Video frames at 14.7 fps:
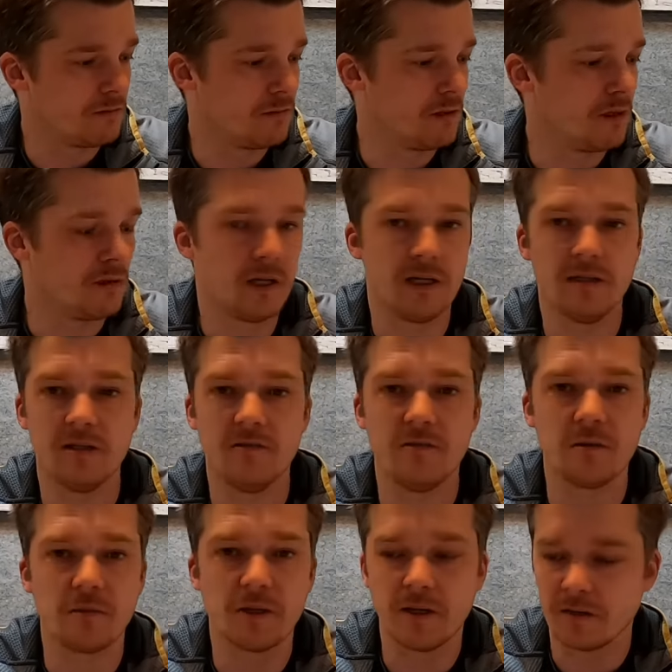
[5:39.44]
ja, Handy
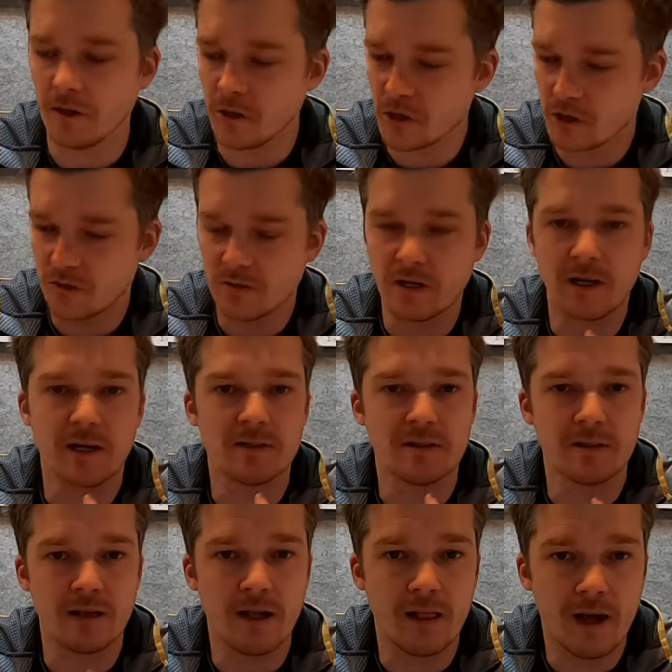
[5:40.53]
vibriert auch schon. Er hat ja
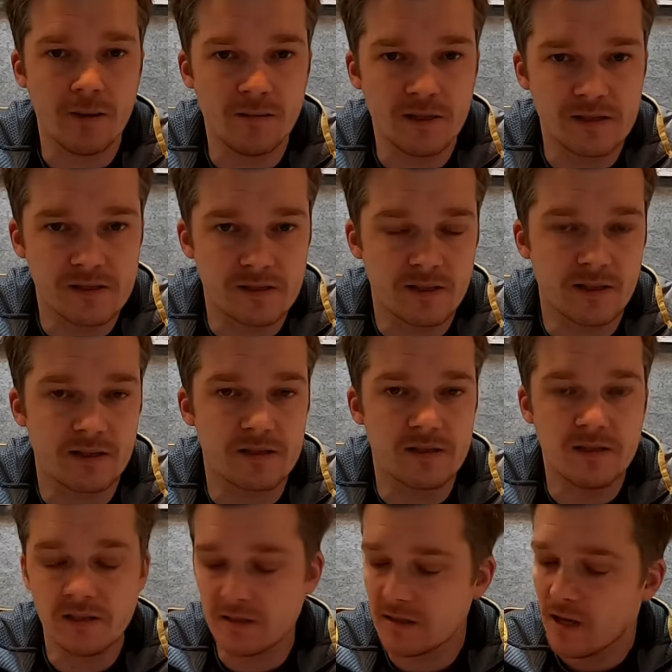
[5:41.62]
einen Alarm jetzt
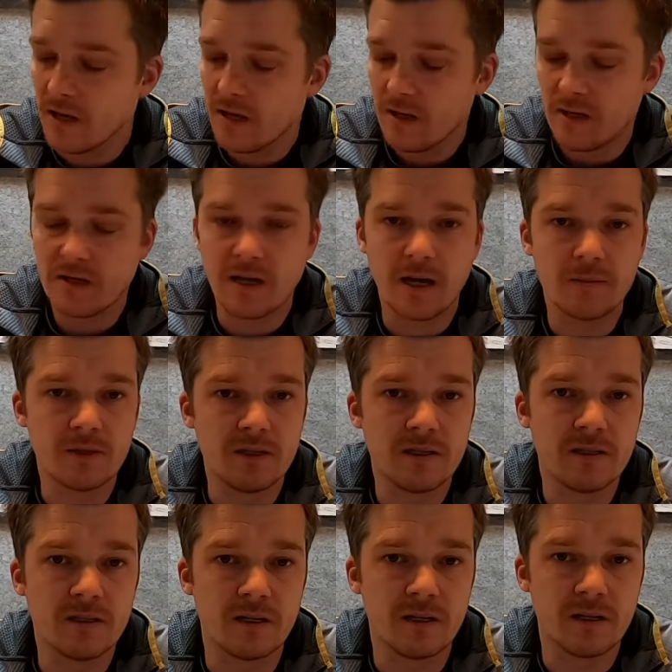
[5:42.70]
detektiert. Ich habe
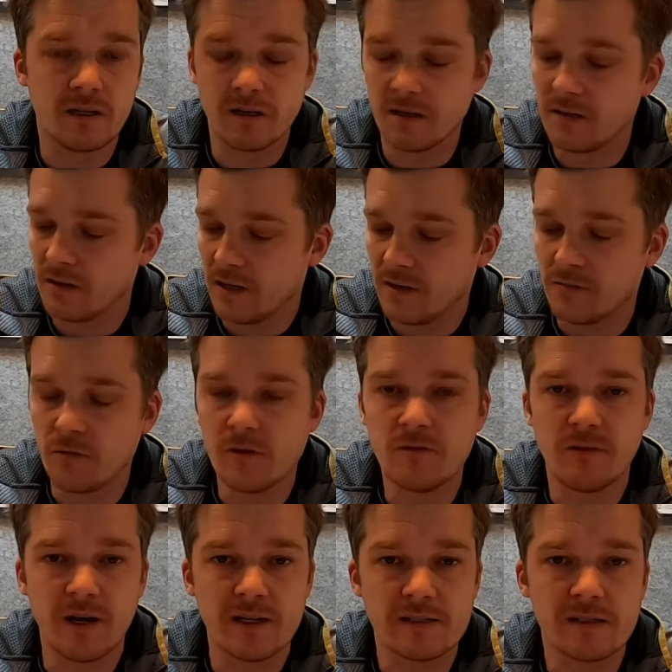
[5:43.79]
ihn äh, ja
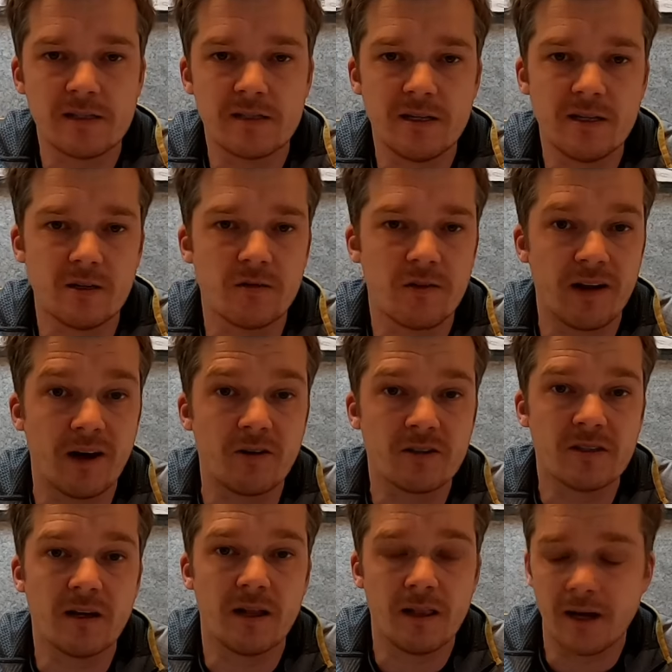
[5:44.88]
wohlweislich nicht auf
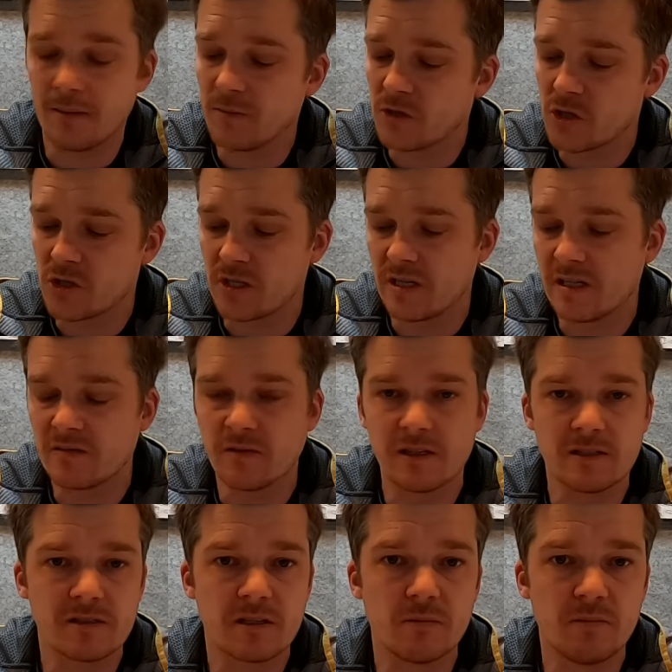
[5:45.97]
lauten Alarm gestellt, weil
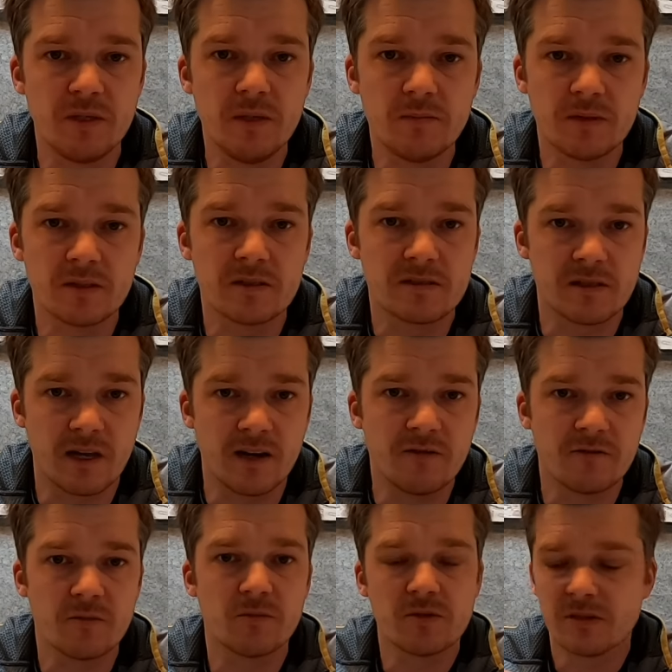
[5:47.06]
das Gepiepe, das
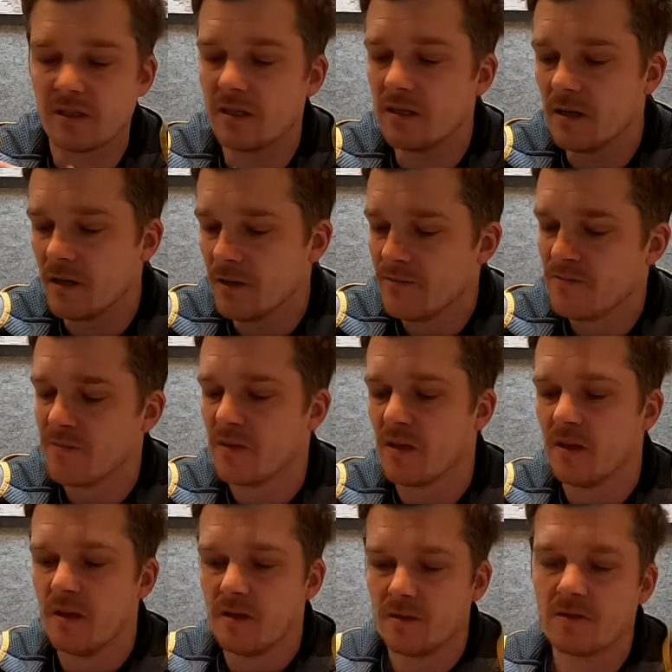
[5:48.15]
nervt ein bisschen.
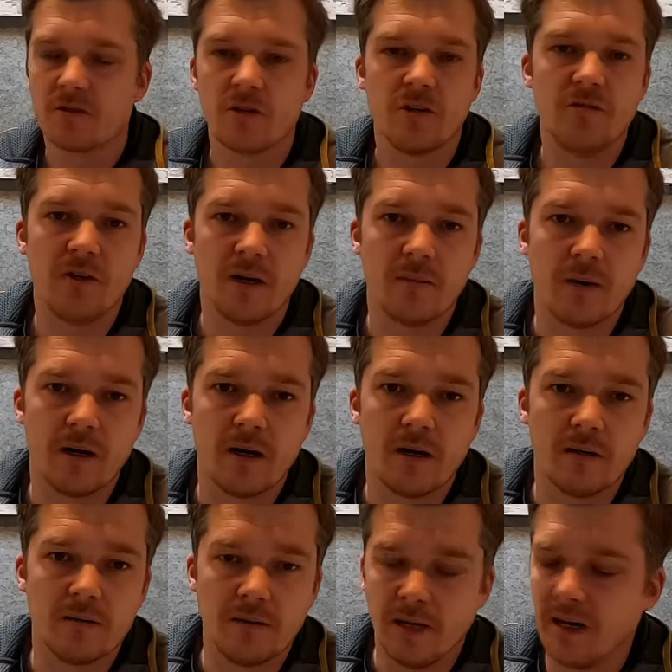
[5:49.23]
Das können wir
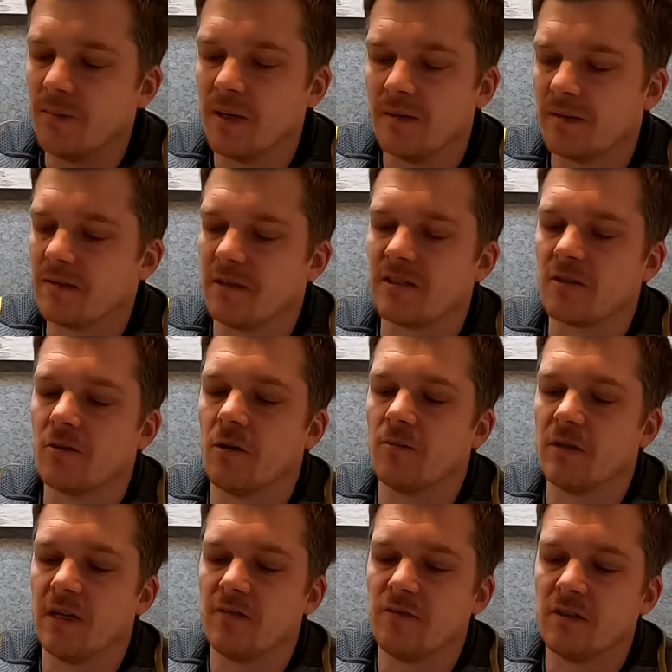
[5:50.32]
aber, ja, es, es
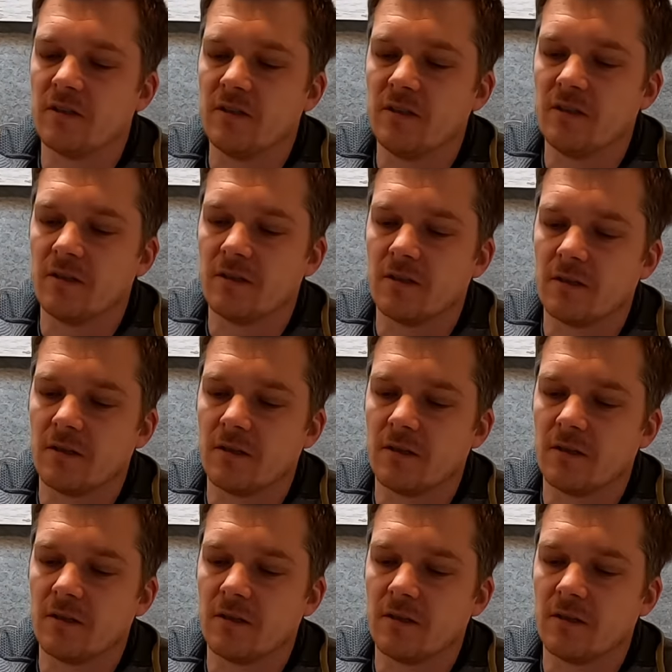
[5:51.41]
kommt einfach nicht